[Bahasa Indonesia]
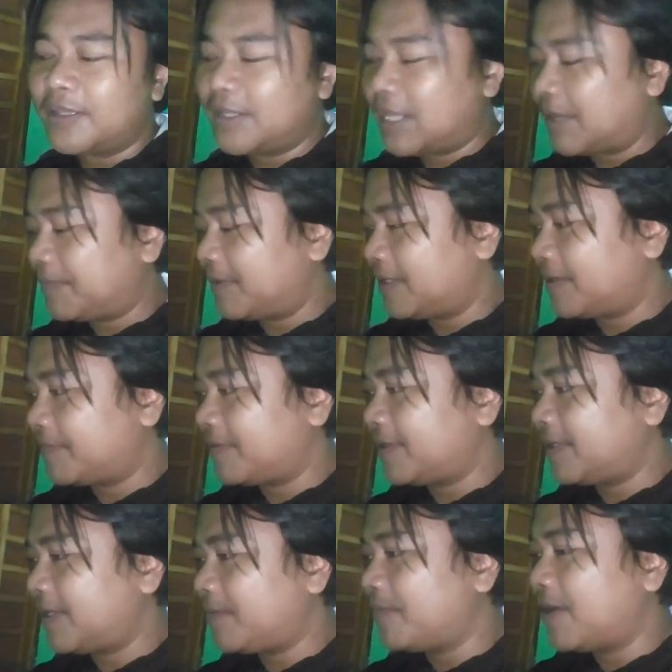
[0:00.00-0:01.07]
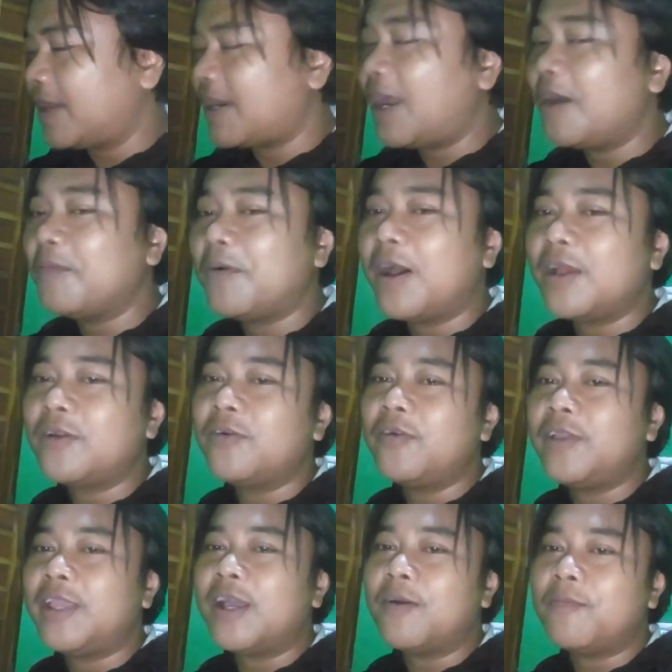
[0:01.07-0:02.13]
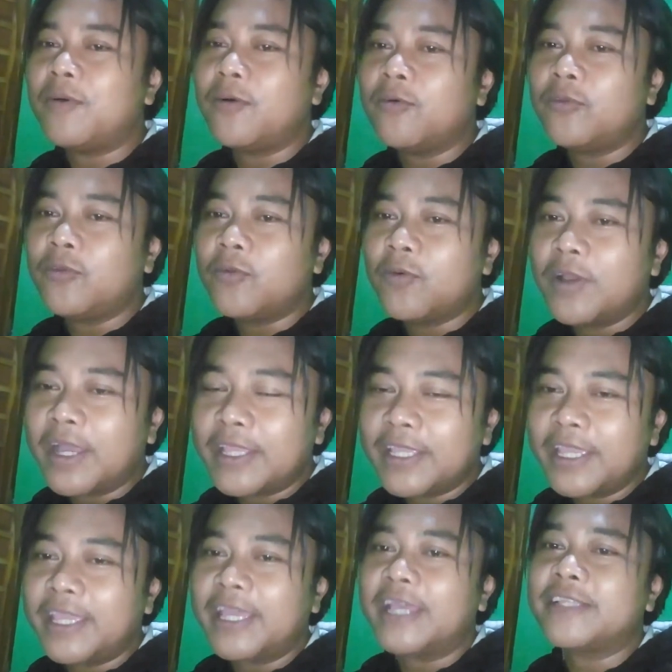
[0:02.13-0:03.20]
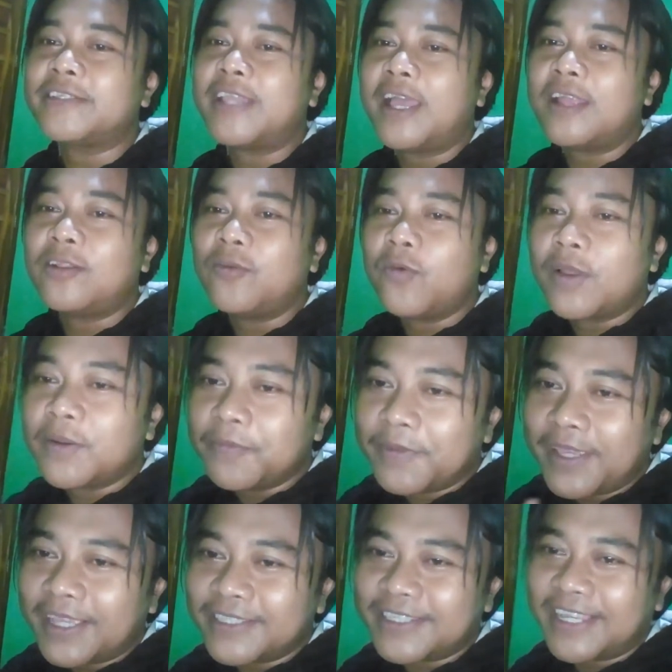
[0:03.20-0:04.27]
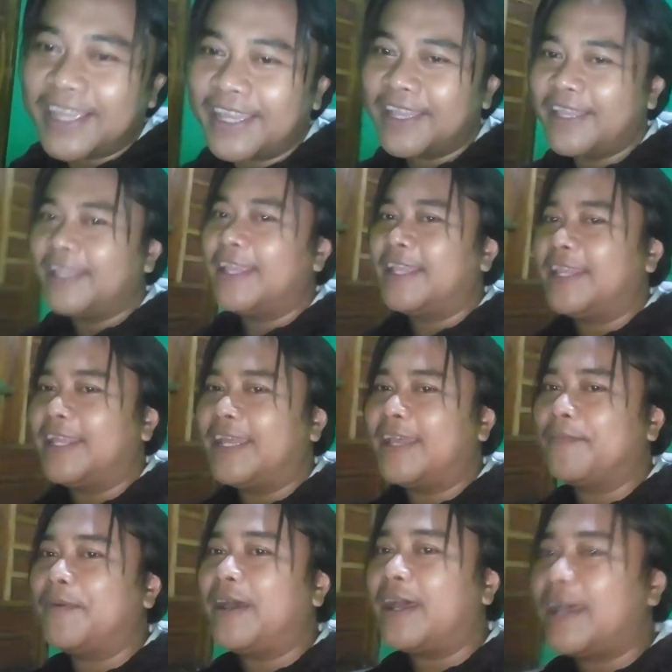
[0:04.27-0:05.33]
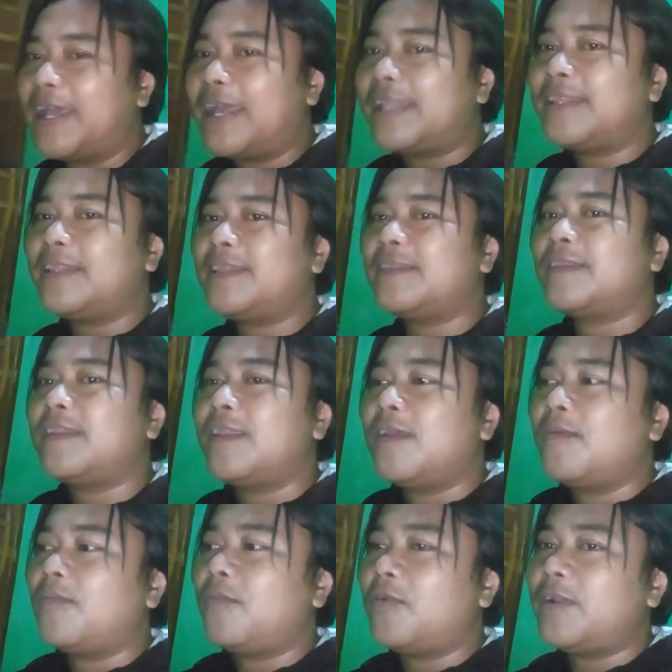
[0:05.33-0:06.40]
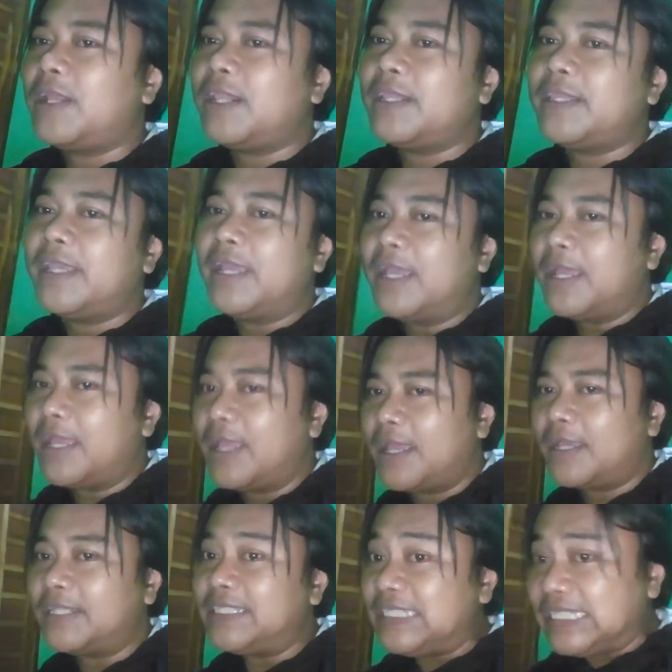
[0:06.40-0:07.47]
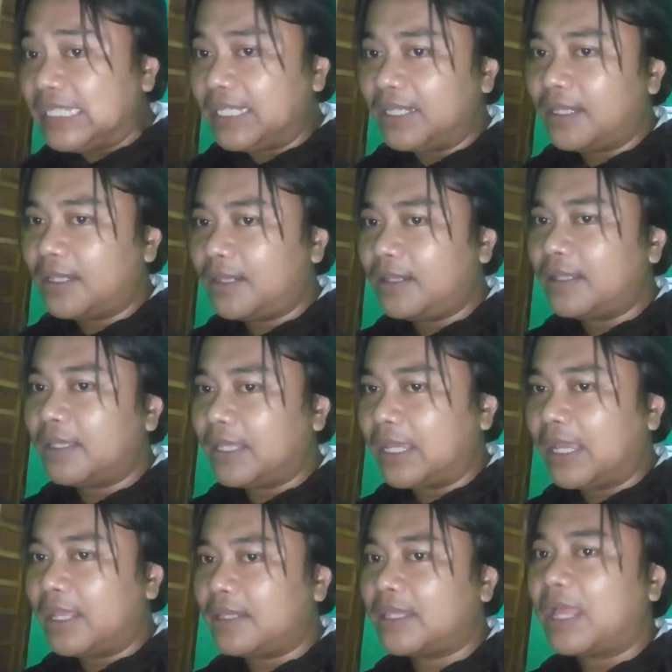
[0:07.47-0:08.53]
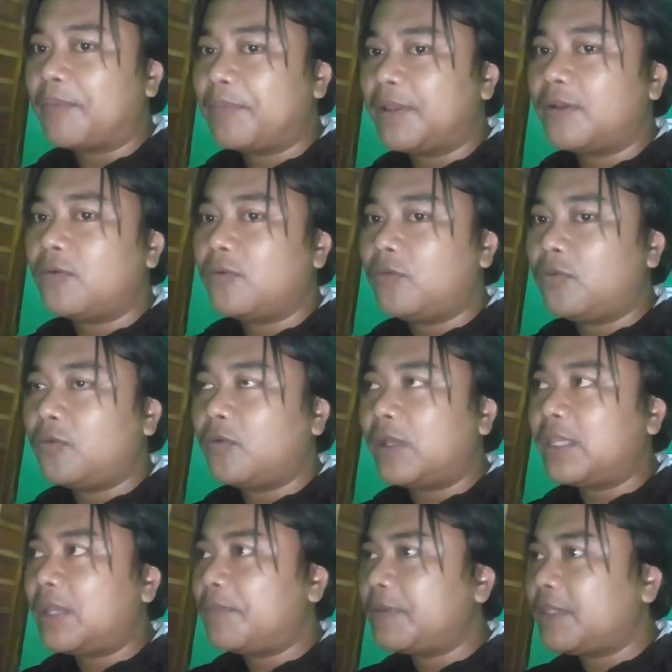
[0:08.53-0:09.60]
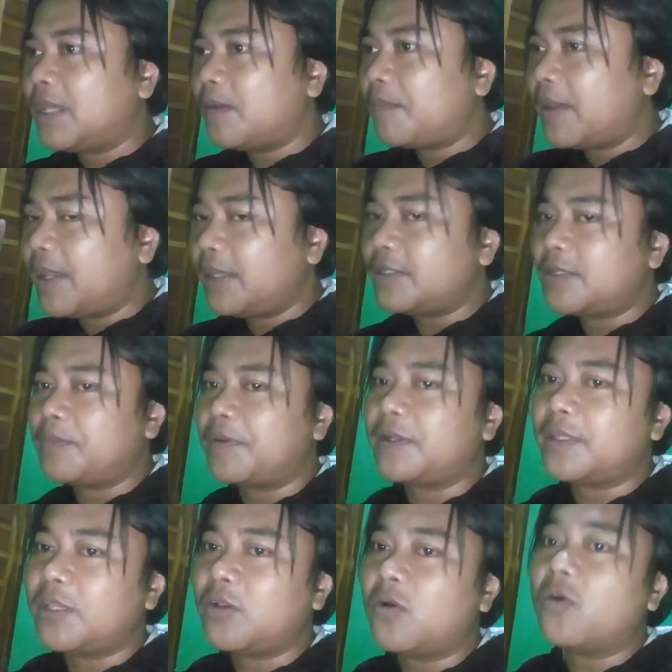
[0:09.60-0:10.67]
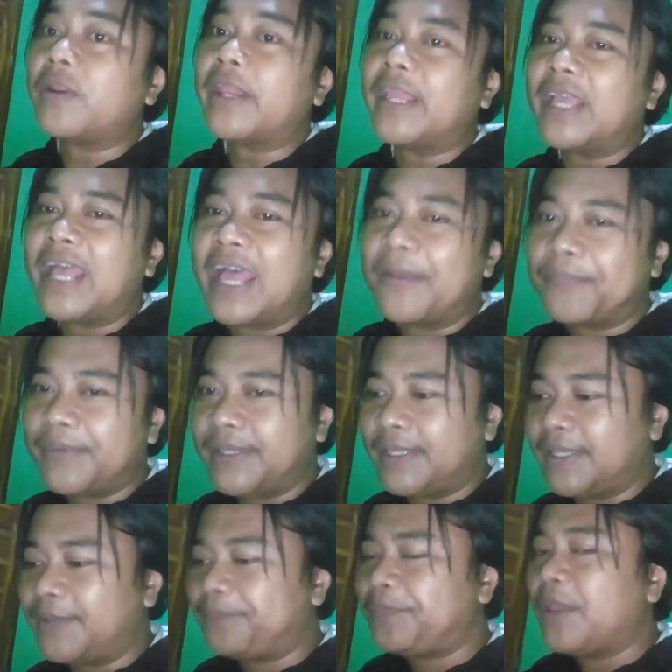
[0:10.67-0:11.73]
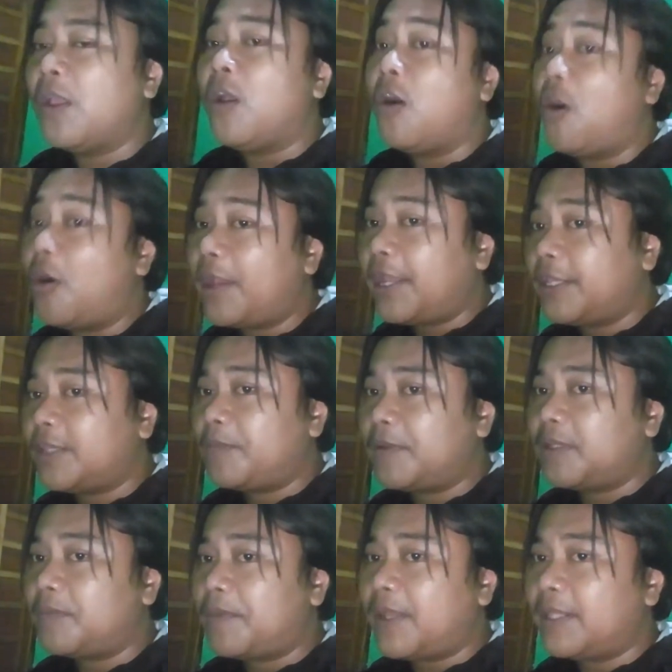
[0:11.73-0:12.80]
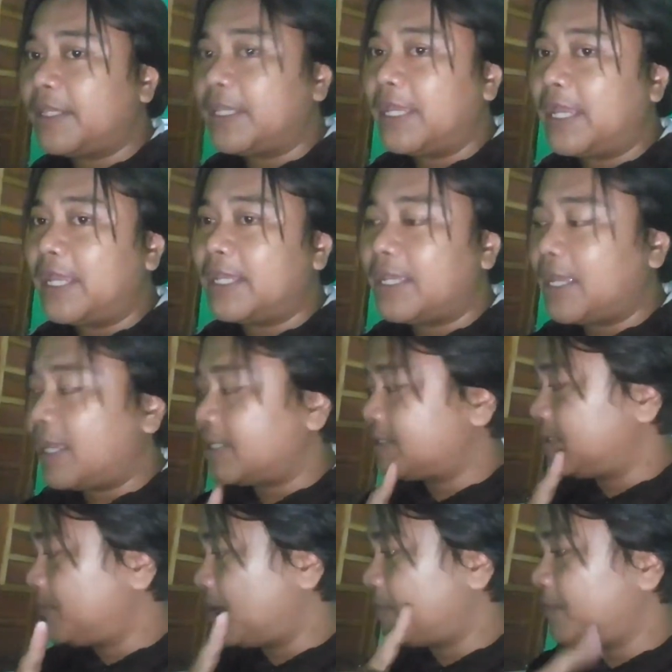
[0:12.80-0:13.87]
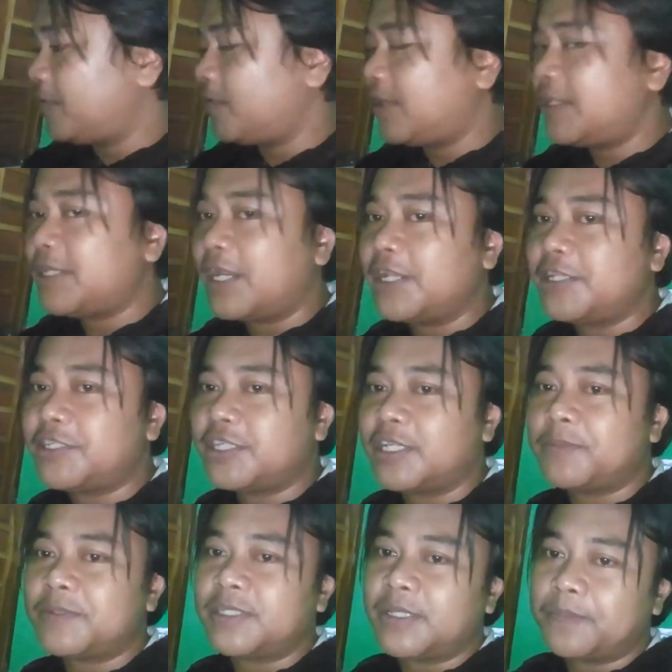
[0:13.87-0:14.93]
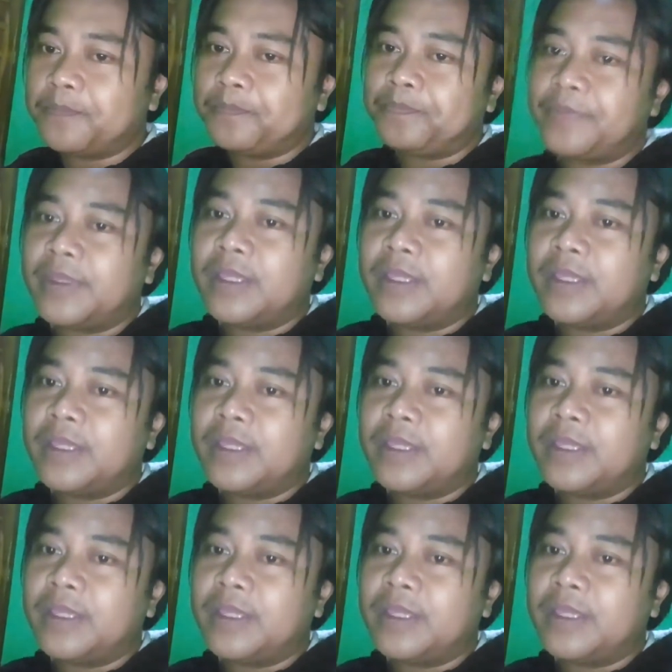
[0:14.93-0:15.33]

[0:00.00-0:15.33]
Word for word: apa namanya barang baru yang menguntungkannya yang sangat luar biasa Ya, bahkan modalnya kecil ya, tapi keuntungannya menyamai seperti korek api. Oke, teman-teman ya, ah, simak videonya jangan di skip-skip.